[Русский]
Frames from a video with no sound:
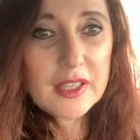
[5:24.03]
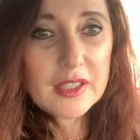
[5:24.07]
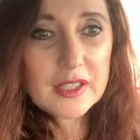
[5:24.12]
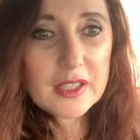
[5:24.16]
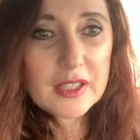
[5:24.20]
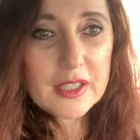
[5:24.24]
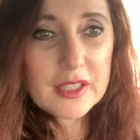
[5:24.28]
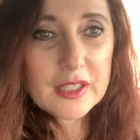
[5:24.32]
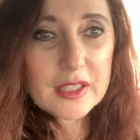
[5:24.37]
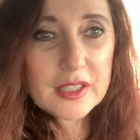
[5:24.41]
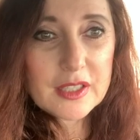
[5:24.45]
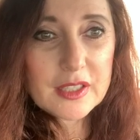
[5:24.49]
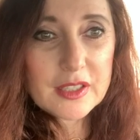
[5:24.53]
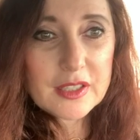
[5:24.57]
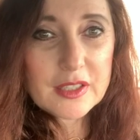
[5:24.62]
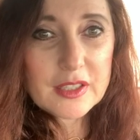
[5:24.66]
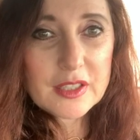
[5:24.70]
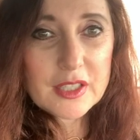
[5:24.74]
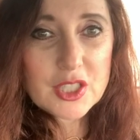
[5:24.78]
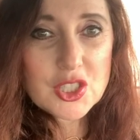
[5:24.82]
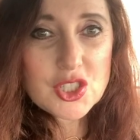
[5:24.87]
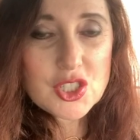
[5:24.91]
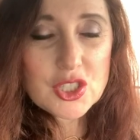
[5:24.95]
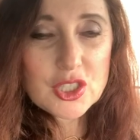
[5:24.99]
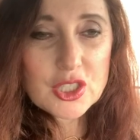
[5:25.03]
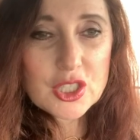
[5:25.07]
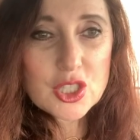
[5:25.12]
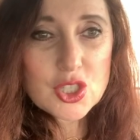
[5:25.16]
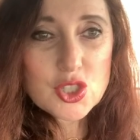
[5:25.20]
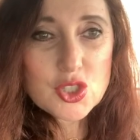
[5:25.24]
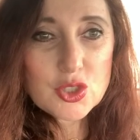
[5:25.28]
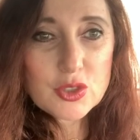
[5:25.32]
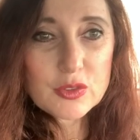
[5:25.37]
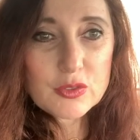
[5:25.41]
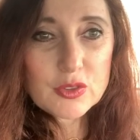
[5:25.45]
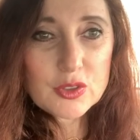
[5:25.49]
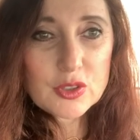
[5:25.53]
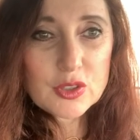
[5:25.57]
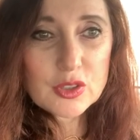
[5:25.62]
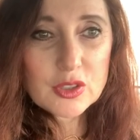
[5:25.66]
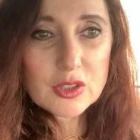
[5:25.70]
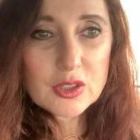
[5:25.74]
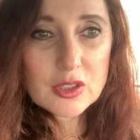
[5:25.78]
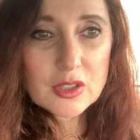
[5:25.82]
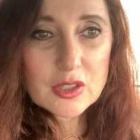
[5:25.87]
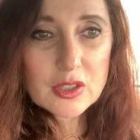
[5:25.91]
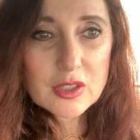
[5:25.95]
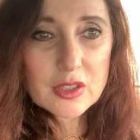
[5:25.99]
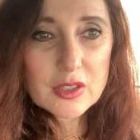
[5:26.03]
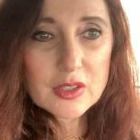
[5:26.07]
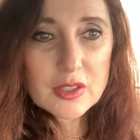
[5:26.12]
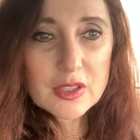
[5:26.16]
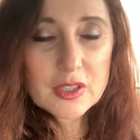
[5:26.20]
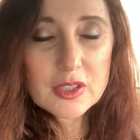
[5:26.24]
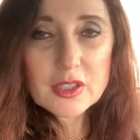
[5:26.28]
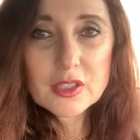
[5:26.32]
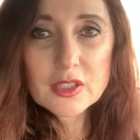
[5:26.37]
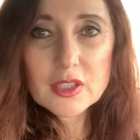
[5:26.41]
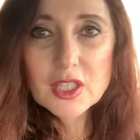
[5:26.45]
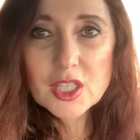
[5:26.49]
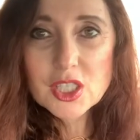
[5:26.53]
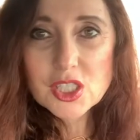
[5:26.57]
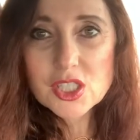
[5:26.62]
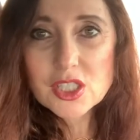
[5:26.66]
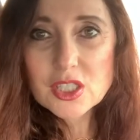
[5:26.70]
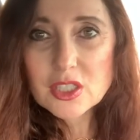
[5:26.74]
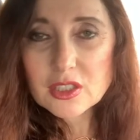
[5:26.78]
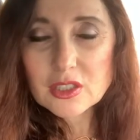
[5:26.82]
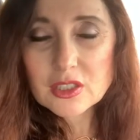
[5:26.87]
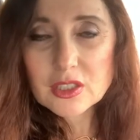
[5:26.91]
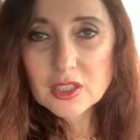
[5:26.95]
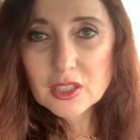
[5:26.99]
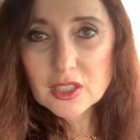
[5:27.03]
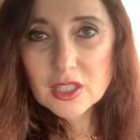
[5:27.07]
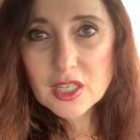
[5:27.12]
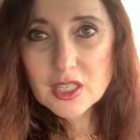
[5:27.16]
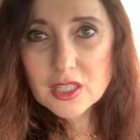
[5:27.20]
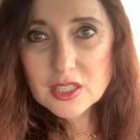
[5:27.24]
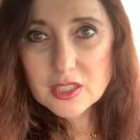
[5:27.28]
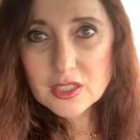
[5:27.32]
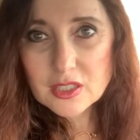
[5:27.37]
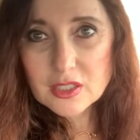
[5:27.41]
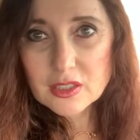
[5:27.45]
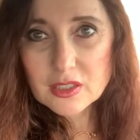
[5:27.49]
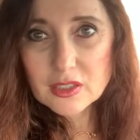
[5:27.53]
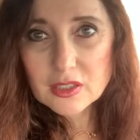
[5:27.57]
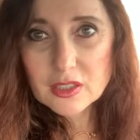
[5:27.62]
и я считаю, что вот э, это наложило на нас,